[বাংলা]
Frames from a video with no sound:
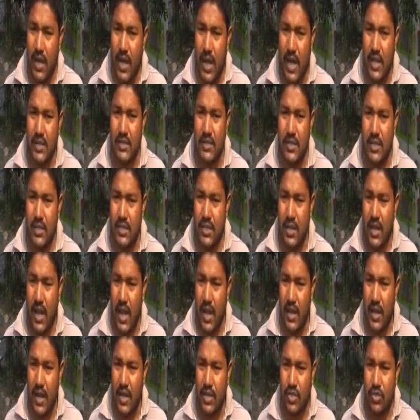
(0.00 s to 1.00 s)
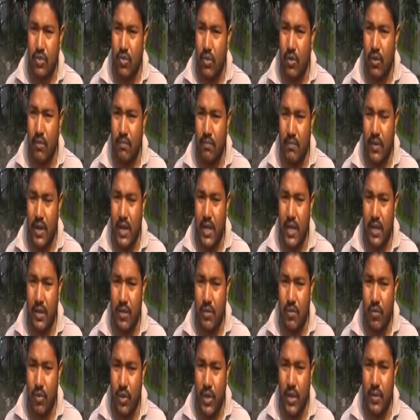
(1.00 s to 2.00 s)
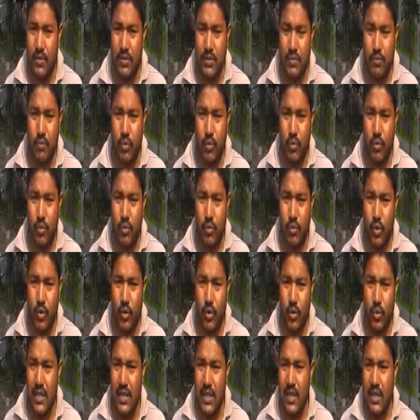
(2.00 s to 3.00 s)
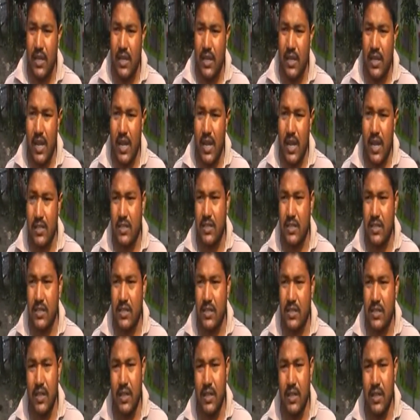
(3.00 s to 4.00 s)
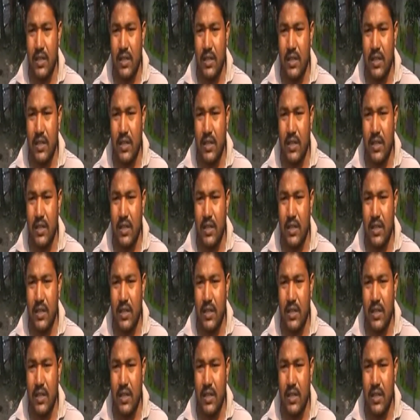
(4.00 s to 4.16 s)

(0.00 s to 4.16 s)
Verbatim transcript: কাজ যে শিলান্যাস মানে করে করে থাকে না সেই কাজটা তিনি